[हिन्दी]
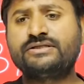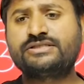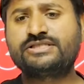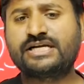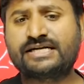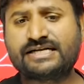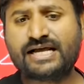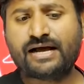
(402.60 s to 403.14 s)

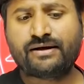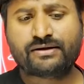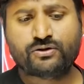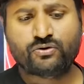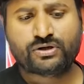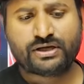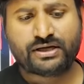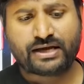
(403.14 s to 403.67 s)
सट्टा
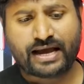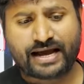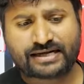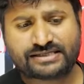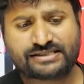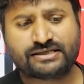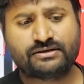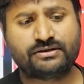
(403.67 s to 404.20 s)
क्योंकि
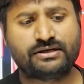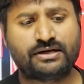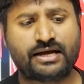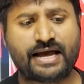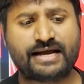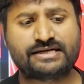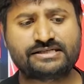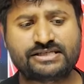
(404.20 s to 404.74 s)

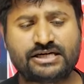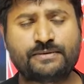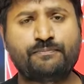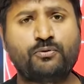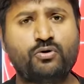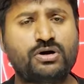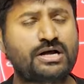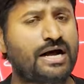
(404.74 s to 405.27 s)
एग्जिट
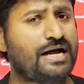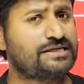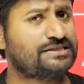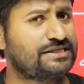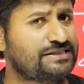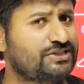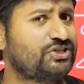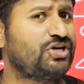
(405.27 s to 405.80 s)
पोल का
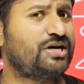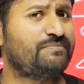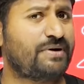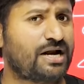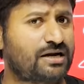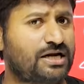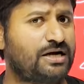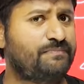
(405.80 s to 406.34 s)
असर शेयर
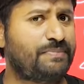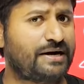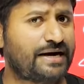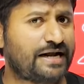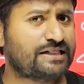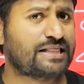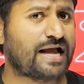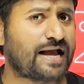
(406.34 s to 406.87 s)
मार्केट पर
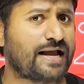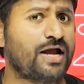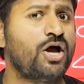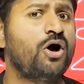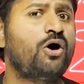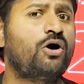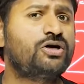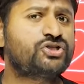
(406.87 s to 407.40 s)
रहता है
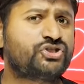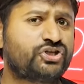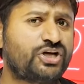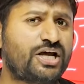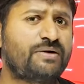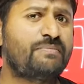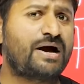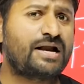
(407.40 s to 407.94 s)
और
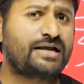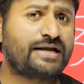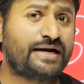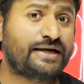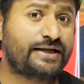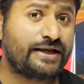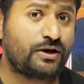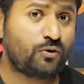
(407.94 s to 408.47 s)
शेयर
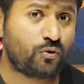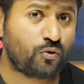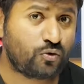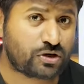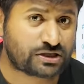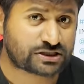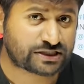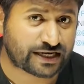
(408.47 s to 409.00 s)
मार्केट के
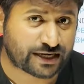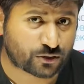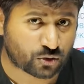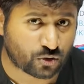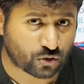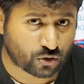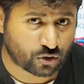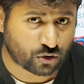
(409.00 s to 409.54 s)
उन
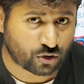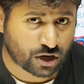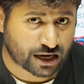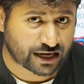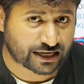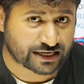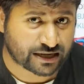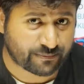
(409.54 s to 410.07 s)
सेठों को
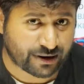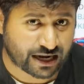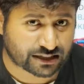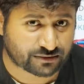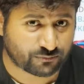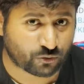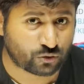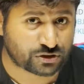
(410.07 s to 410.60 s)
अगर ये
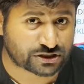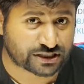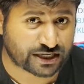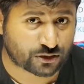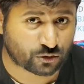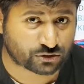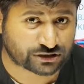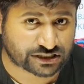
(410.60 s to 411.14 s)
बात उन
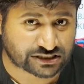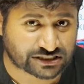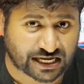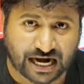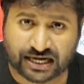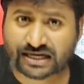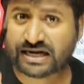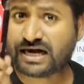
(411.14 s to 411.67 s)
सेठों से
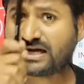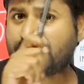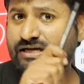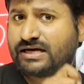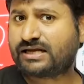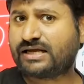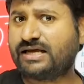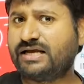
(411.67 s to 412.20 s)
साठ गांठ
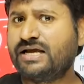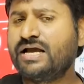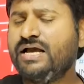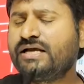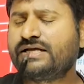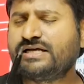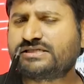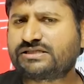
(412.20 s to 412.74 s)
करके
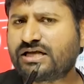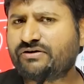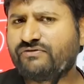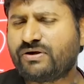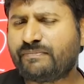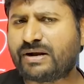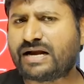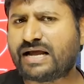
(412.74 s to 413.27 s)
ये
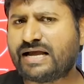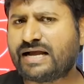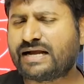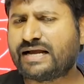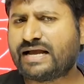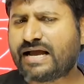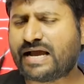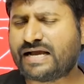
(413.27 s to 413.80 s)
सर्वे बनाया
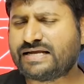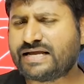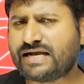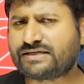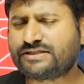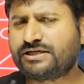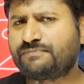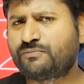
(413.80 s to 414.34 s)
गया है ये
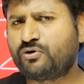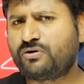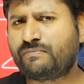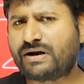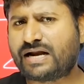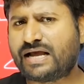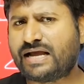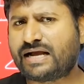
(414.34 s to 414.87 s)
एग्जिट पोल
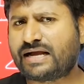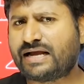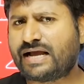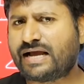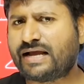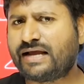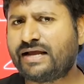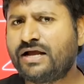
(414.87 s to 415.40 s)
बनाया
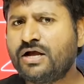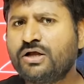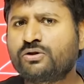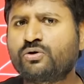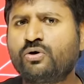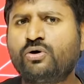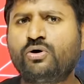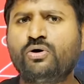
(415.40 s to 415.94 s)
गया है तो